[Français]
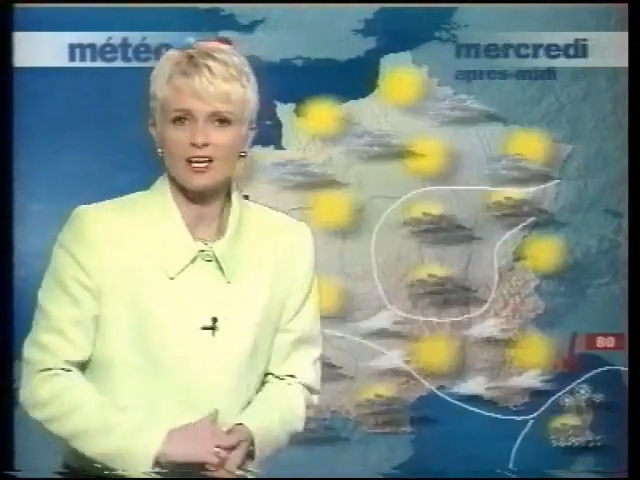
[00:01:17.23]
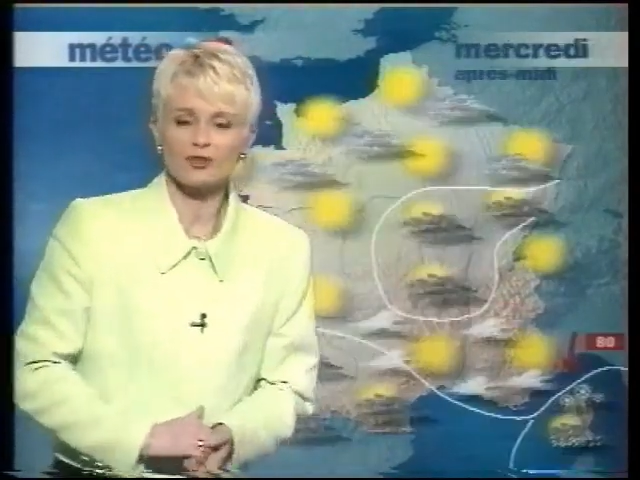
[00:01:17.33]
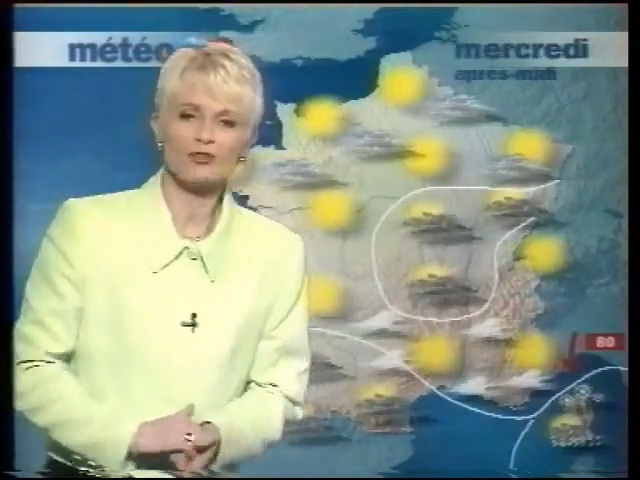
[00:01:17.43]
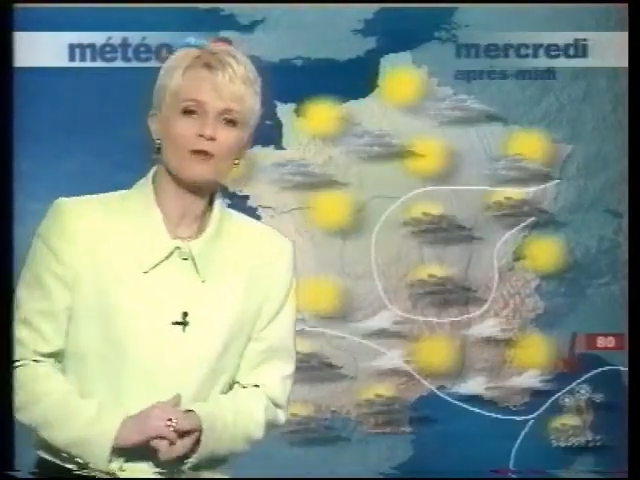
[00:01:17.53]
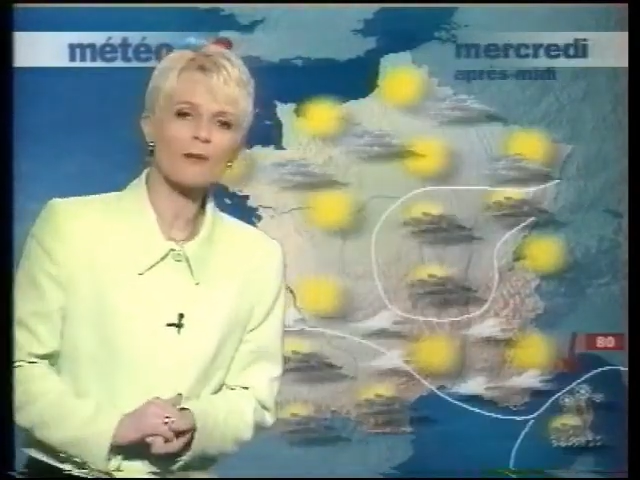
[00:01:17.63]

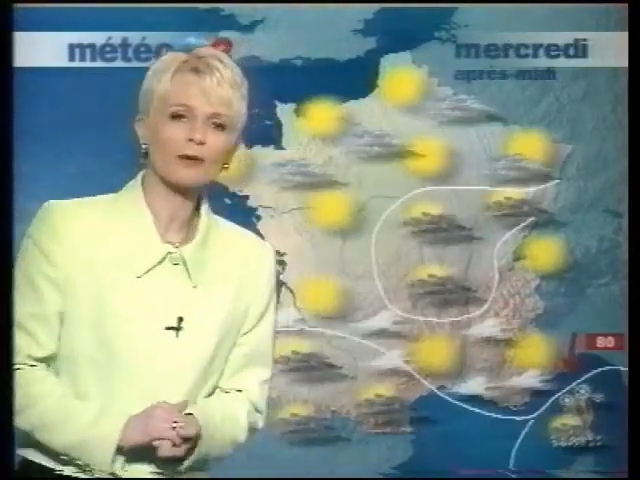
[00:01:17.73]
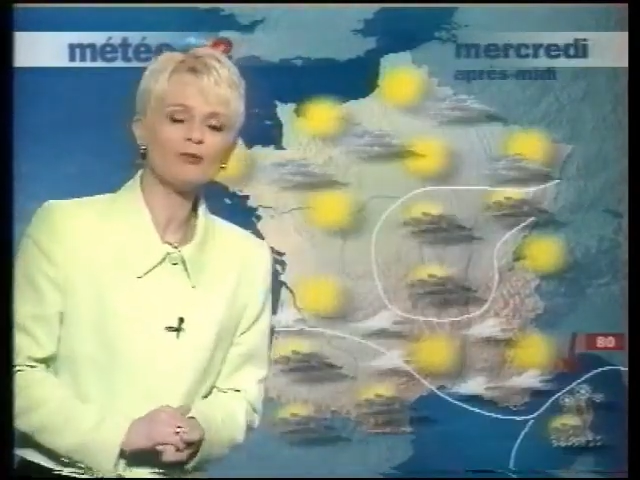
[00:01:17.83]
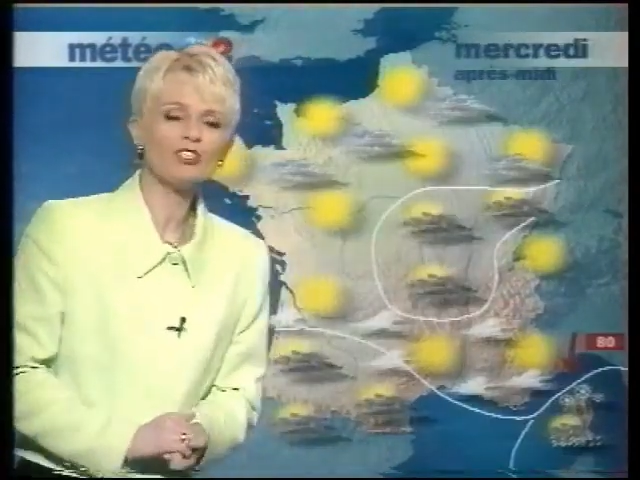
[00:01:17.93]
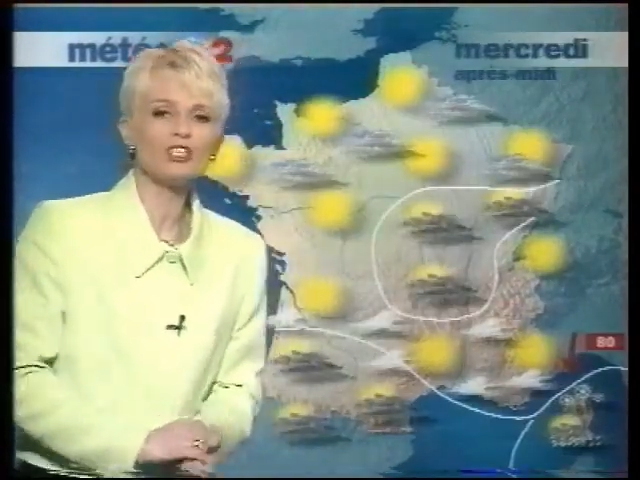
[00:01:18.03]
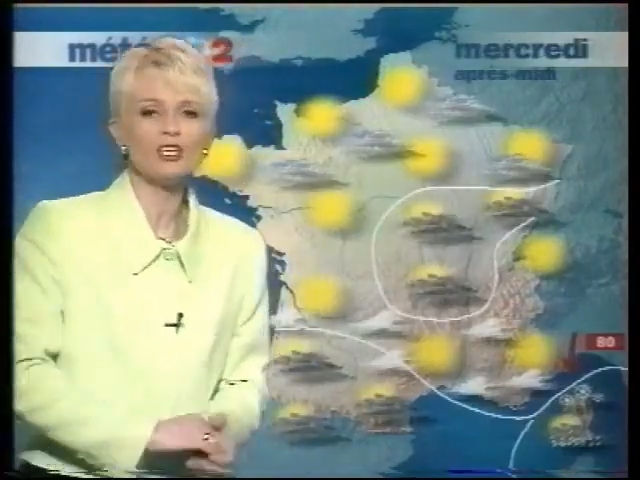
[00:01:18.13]
Demain
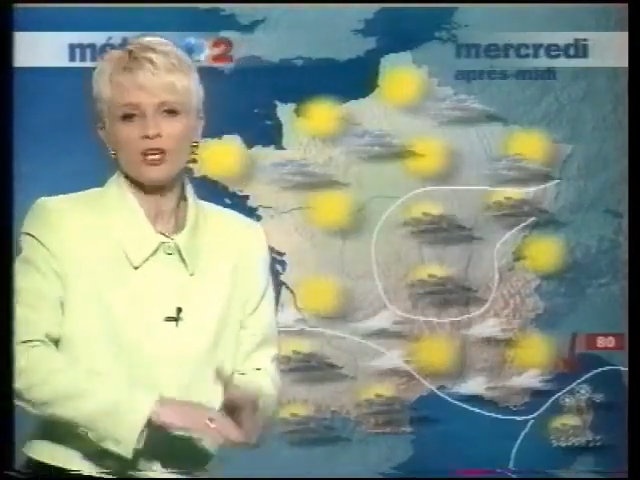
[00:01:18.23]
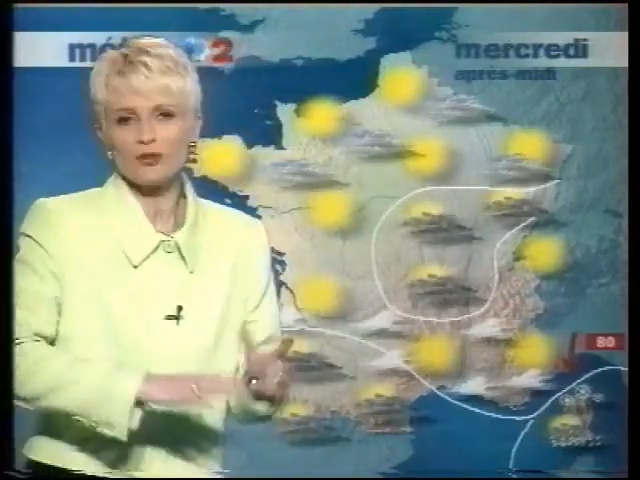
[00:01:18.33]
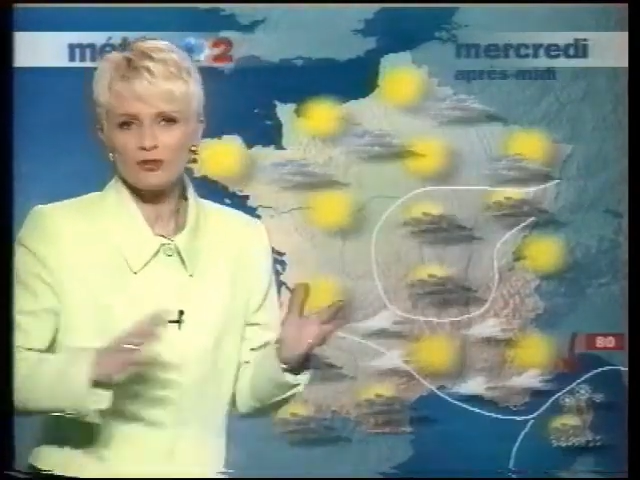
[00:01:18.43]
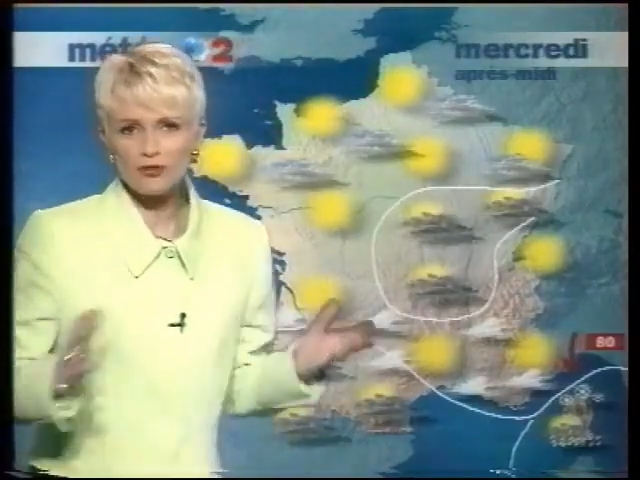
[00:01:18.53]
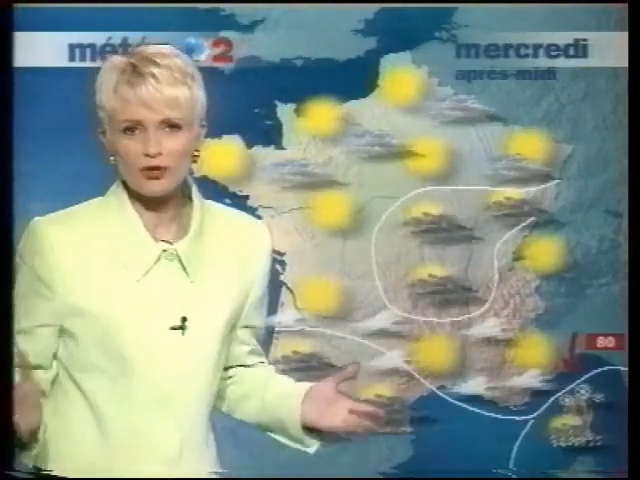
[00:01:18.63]
après-midi,
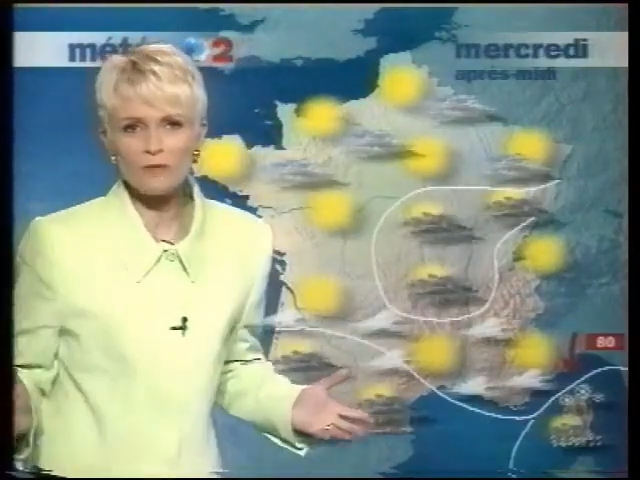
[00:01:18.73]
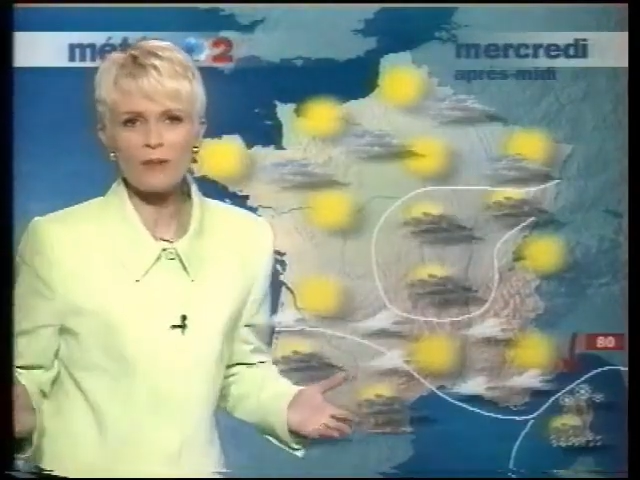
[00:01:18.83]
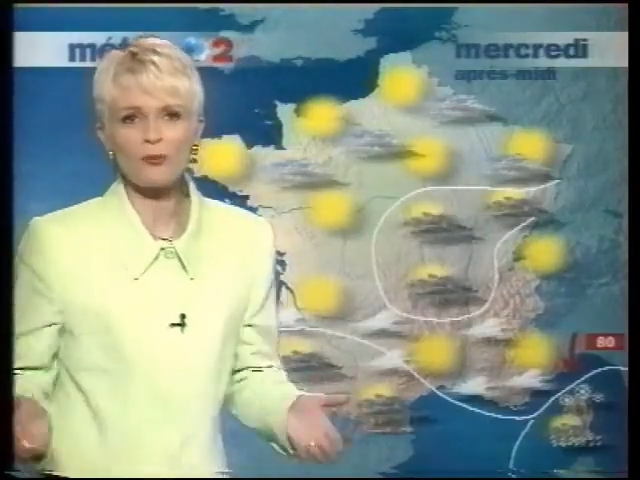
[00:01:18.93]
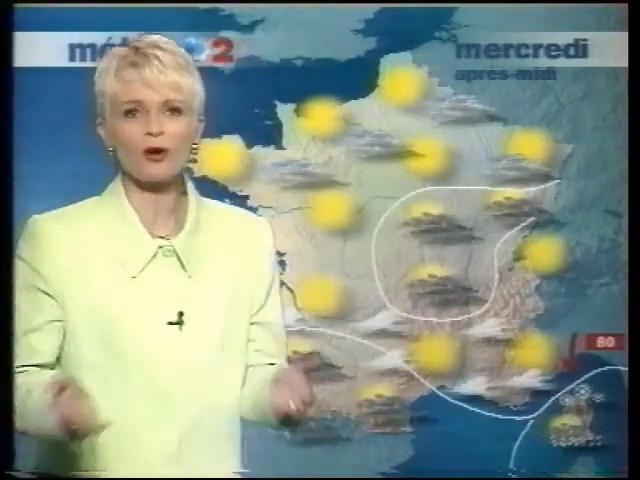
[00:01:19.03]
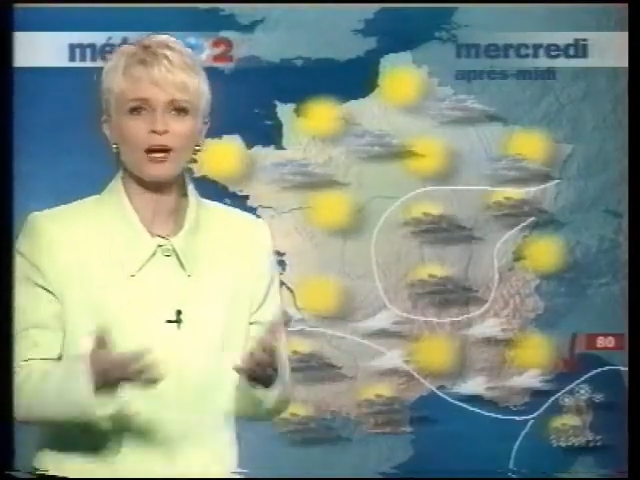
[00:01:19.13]
toujours le
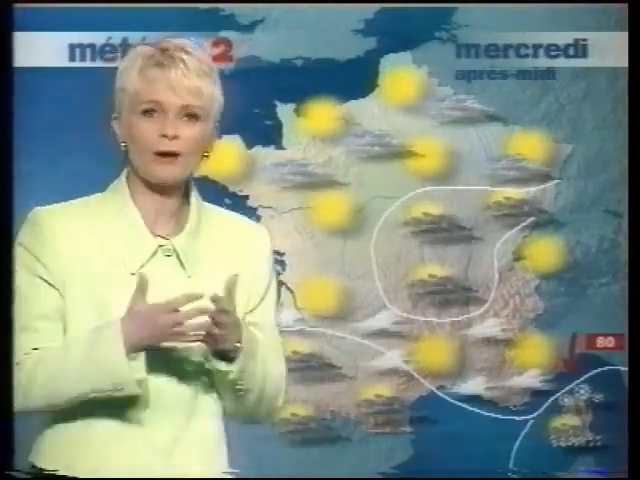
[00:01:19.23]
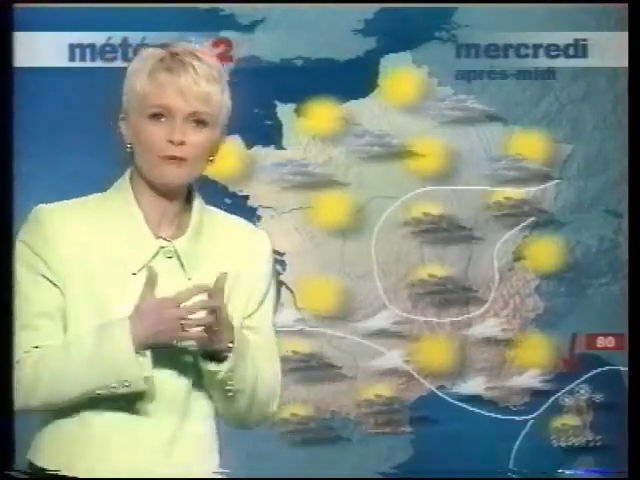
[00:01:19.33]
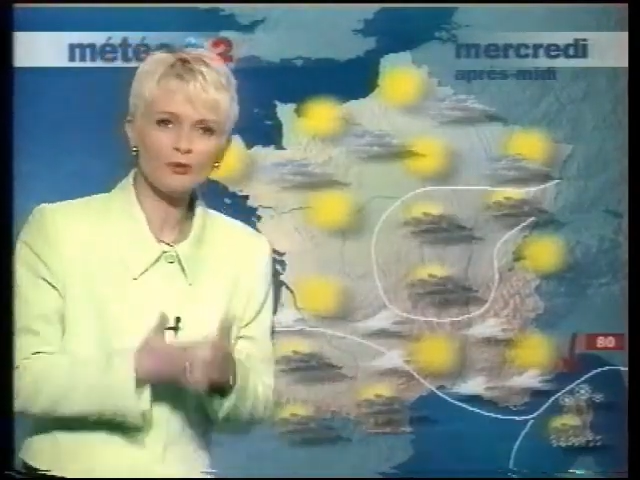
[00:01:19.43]
même programme.